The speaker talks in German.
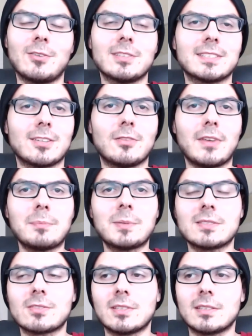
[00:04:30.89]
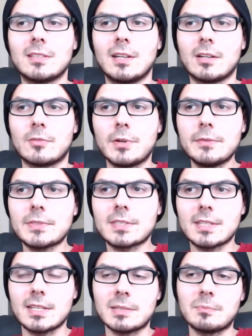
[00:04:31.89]
ordentlich darauf abgehen, sondern
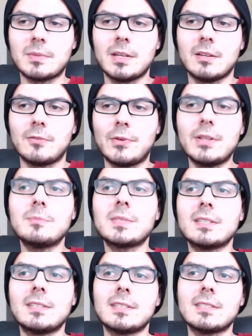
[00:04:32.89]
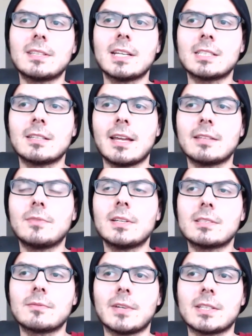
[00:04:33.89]
Riffs im Filmsinne ist erst
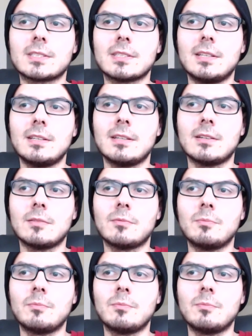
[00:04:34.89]
etwas, was äh,